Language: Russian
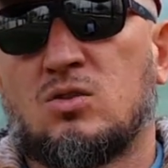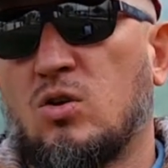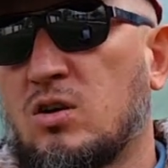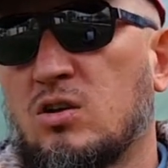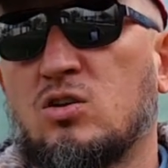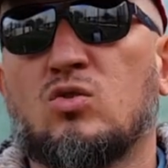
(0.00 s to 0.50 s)

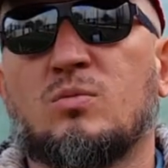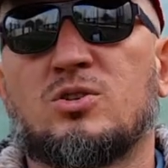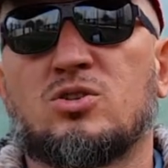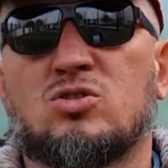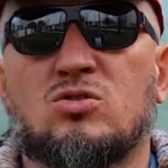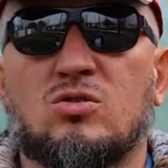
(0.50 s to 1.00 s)
Только не
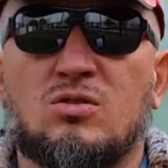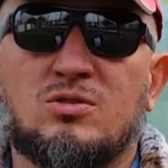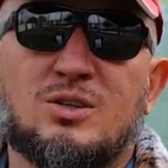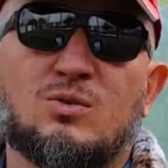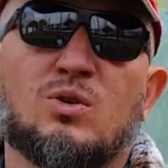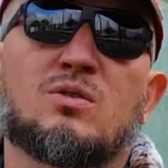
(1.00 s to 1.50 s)
думайте,
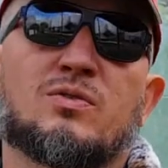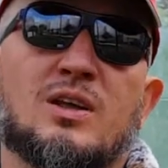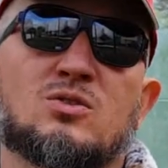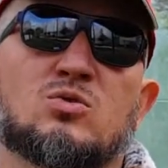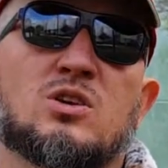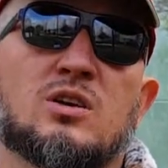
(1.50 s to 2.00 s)
что сегодня
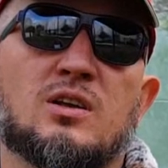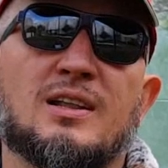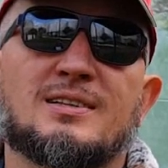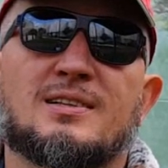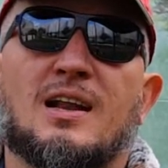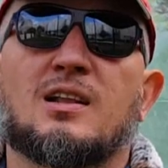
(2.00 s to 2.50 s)
французский
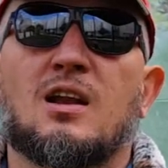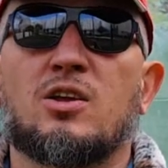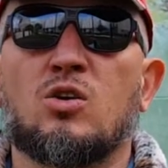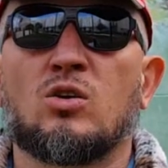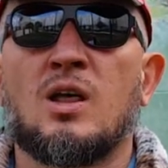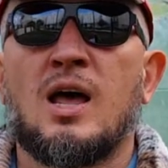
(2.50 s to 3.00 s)
иностранный
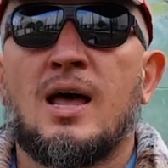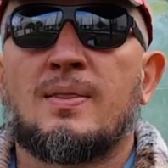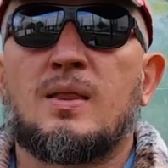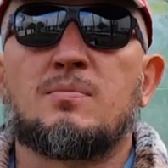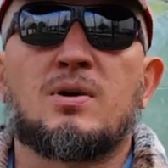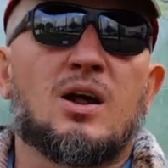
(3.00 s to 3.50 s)
легион
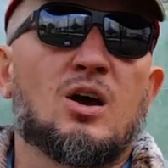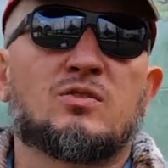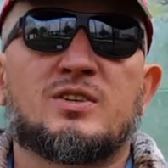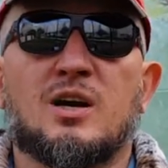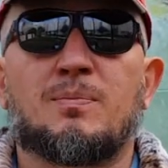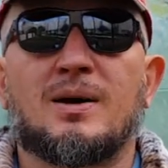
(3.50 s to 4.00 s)

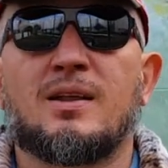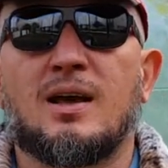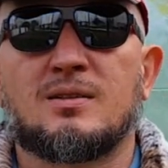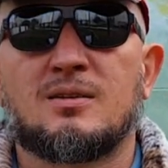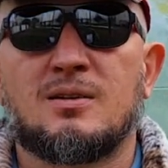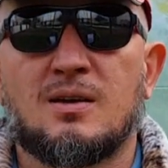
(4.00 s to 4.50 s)
набирают всех
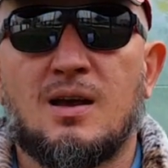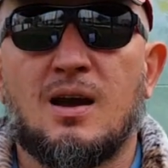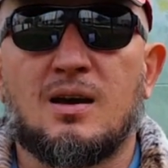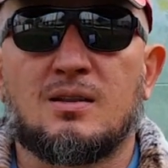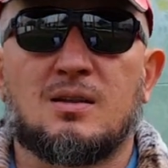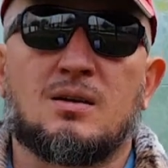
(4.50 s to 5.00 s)
подряд,
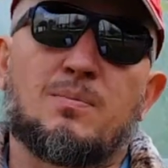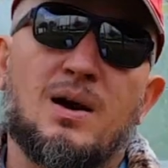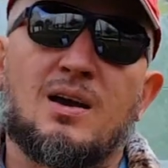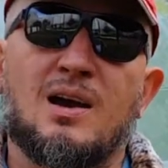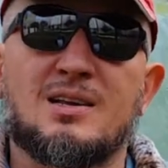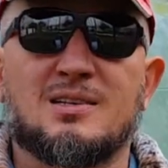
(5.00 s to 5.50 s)
как это
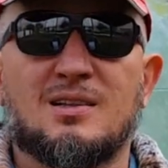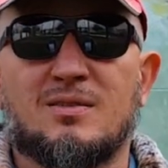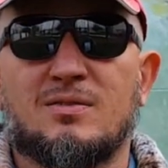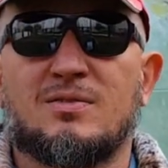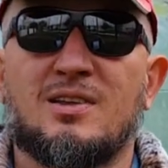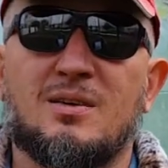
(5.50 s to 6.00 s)

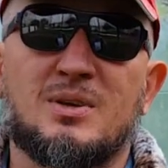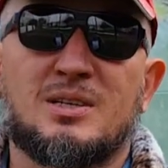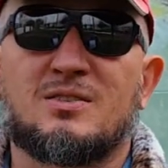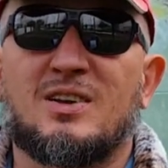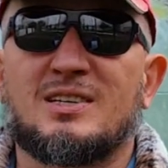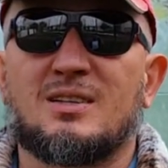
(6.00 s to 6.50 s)
показано в
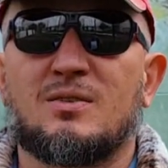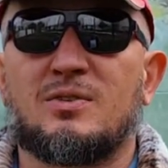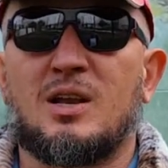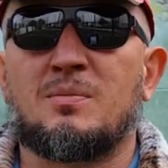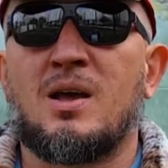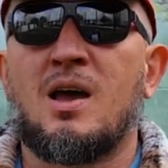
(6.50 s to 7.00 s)
небезызвестном
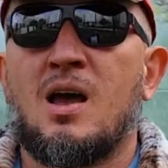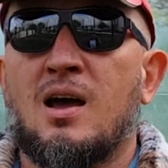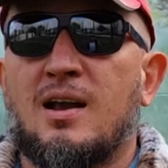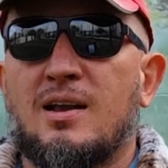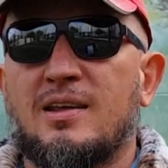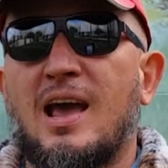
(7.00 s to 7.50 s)
фильме
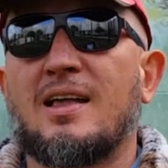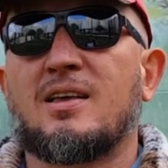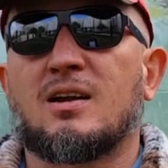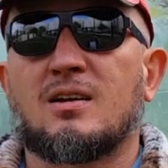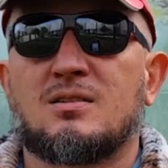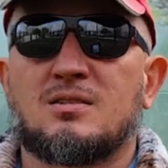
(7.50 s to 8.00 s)

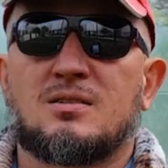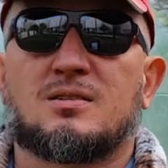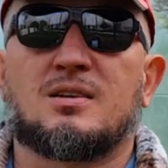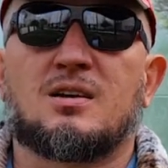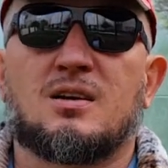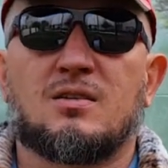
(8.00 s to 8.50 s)
«Легионер»
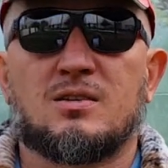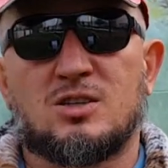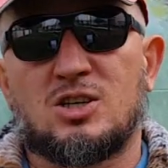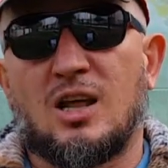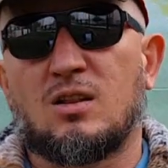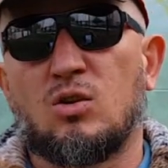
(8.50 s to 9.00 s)
с
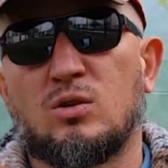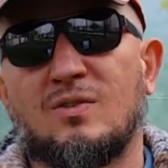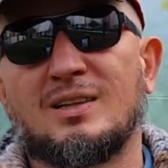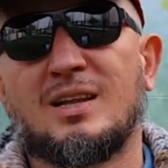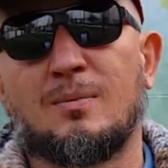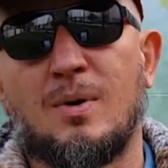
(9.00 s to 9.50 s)

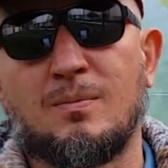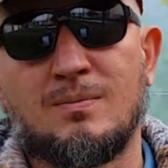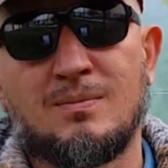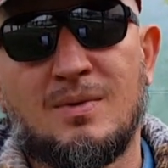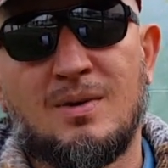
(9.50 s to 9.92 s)
Жан-Клодом Ван Дамом.